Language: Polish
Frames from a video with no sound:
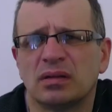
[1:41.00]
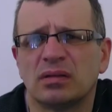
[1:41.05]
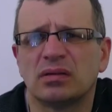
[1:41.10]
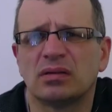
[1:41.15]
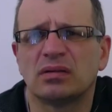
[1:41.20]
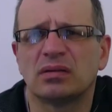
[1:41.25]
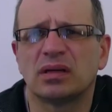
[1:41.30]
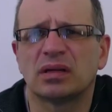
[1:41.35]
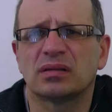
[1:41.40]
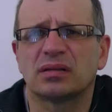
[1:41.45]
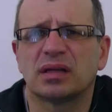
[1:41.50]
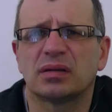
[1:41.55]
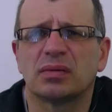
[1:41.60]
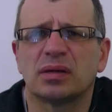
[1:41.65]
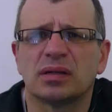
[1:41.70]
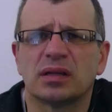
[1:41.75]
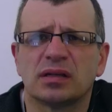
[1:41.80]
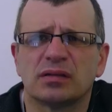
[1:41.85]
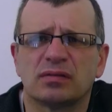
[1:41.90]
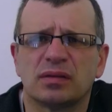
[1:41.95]
No, jak
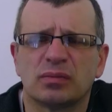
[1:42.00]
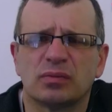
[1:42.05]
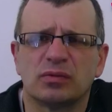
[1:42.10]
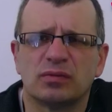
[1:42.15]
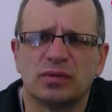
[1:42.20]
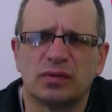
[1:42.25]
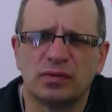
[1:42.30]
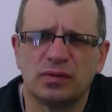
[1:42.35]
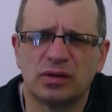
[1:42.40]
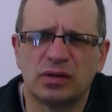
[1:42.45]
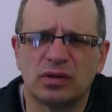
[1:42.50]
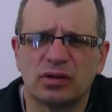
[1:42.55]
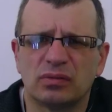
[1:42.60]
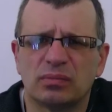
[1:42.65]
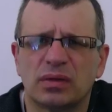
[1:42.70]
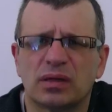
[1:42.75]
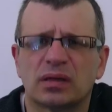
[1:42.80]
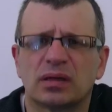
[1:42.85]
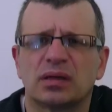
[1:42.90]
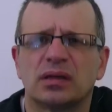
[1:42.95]
sama nazwa mówi, wideo
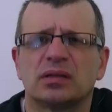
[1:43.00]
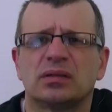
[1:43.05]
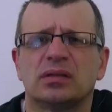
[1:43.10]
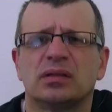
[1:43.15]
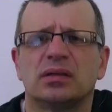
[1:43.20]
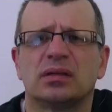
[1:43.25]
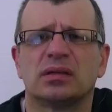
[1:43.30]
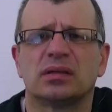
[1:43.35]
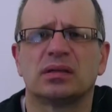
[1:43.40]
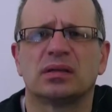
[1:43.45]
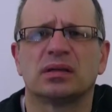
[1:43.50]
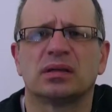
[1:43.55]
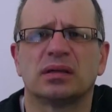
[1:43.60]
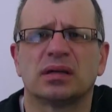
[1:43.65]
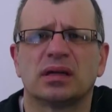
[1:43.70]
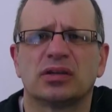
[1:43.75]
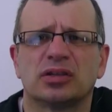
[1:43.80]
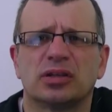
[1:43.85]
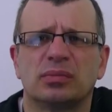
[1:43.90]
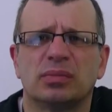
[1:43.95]
marketing.
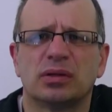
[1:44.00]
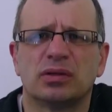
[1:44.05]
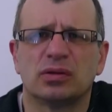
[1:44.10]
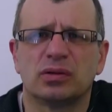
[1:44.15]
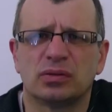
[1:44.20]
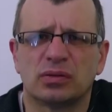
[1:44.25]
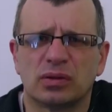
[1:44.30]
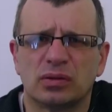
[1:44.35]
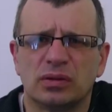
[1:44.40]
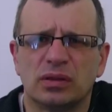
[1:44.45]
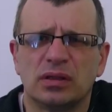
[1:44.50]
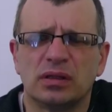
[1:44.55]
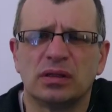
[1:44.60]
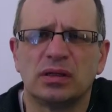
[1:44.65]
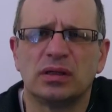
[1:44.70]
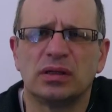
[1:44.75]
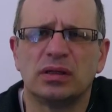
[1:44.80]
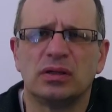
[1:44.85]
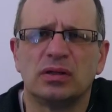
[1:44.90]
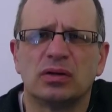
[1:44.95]
Raczej będą to
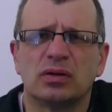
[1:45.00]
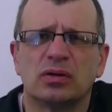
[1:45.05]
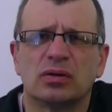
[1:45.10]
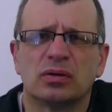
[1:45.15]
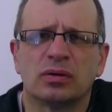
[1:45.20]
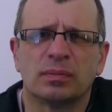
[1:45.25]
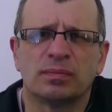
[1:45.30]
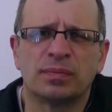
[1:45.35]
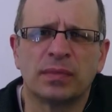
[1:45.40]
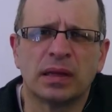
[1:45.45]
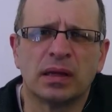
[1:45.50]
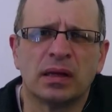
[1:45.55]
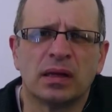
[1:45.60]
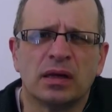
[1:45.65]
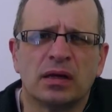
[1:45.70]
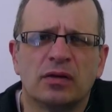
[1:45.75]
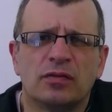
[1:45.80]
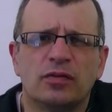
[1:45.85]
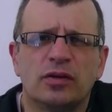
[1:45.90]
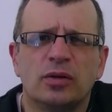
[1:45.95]
linki do
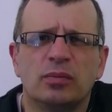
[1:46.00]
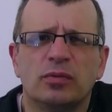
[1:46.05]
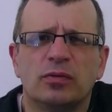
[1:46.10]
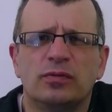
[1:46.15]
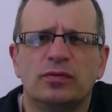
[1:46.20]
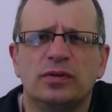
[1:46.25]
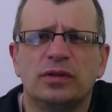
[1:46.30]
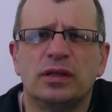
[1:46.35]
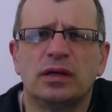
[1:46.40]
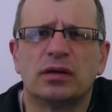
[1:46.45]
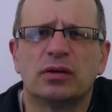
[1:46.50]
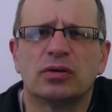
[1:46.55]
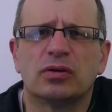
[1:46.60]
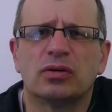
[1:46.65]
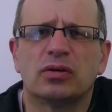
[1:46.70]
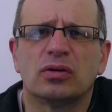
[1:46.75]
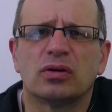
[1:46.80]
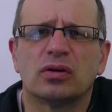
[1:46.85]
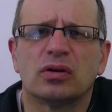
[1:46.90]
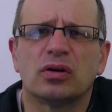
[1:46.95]
filmów
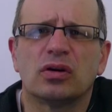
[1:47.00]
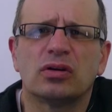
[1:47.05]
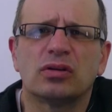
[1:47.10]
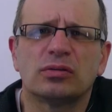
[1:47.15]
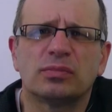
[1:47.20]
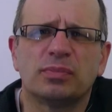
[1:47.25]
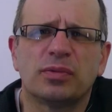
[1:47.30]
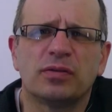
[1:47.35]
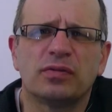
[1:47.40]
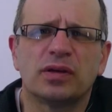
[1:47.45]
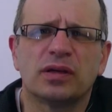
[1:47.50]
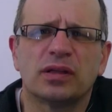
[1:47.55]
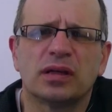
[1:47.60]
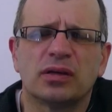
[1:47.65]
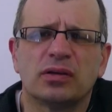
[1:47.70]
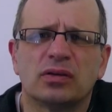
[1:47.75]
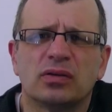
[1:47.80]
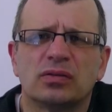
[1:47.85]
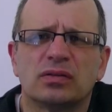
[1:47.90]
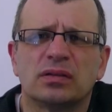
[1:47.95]
wideo
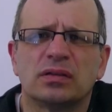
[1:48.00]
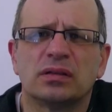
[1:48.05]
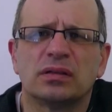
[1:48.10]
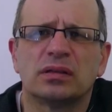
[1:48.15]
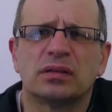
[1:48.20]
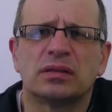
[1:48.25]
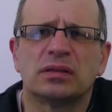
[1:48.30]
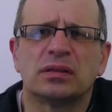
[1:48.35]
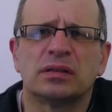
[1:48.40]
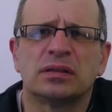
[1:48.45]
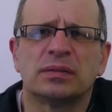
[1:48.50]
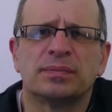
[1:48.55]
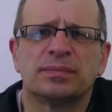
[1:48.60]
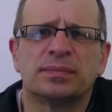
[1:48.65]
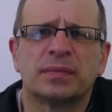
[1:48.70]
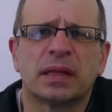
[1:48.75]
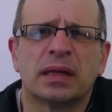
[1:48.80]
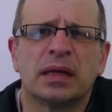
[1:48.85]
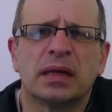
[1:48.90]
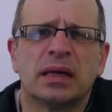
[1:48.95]
odpowiadających
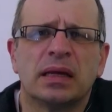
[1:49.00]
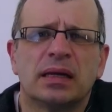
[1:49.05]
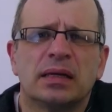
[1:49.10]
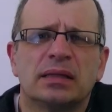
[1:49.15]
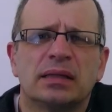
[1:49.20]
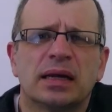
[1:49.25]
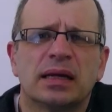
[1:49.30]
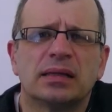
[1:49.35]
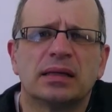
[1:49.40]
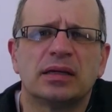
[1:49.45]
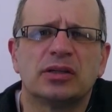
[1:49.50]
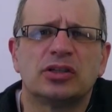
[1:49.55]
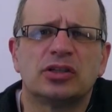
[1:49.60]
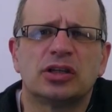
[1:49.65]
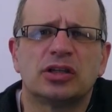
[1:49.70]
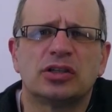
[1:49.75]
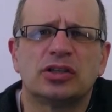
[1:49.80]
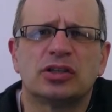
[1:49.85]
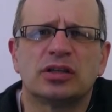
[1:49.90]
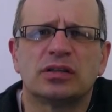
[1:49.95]
na
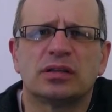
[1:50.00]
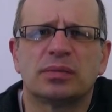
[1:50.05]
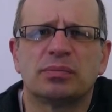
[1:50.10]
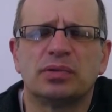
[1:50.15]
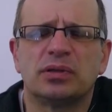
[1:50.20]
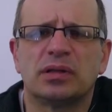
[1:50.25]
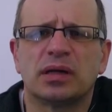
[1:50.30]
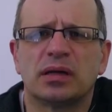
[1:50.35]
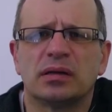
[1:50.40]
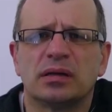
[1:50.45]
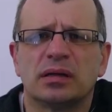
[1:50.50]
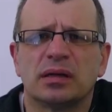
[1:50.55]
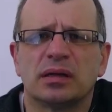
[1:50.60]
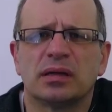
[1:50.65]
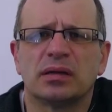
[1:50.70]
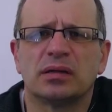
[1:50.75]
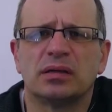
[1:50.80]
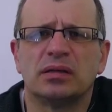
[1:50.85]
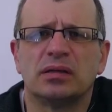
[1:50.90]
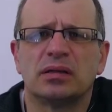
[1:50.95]
najczęstsze
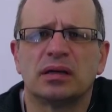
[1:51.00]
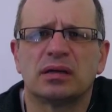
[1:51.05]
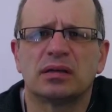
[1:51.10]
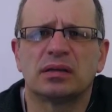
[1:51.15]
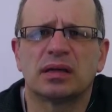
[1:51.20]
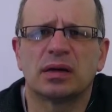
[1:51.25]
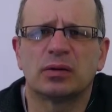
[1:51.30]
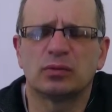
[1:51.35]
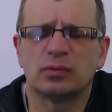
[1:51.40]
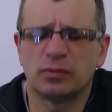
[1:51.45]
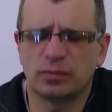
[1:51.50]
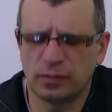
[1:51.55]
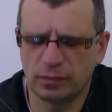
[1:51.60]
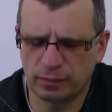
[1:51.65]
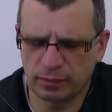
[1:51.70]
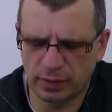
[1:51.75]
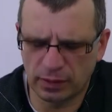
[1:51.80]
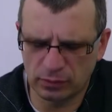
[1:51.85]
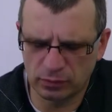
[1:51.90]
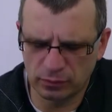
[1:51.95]
zapytania internautów i
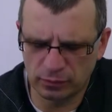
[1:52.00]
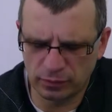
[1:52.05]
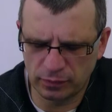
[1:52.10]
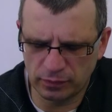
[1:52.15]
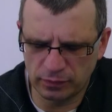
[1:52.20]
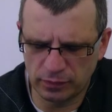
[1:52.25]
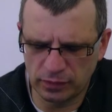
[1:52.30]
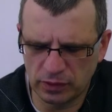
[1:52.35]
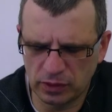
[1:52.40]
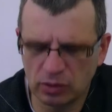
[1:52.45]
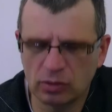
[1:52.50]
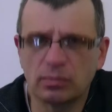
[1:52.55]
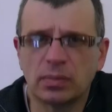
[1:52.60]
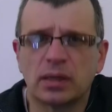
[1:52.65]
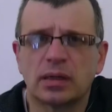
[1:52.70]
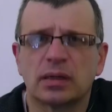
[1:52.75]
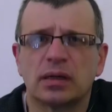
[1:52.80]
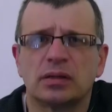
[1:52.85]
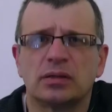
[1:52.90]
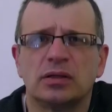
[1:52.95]
fanów
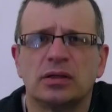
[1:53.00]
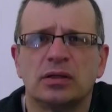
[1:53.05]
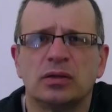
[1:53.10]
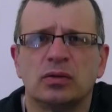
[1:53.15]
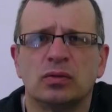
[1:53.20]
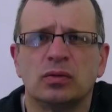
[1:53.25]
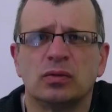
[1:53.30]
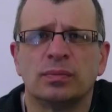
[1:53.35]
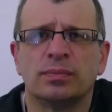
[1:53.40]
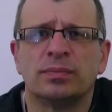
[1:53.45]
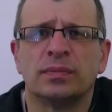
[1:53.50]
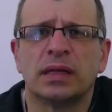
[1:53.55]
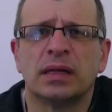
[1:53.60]
wideomarketingu.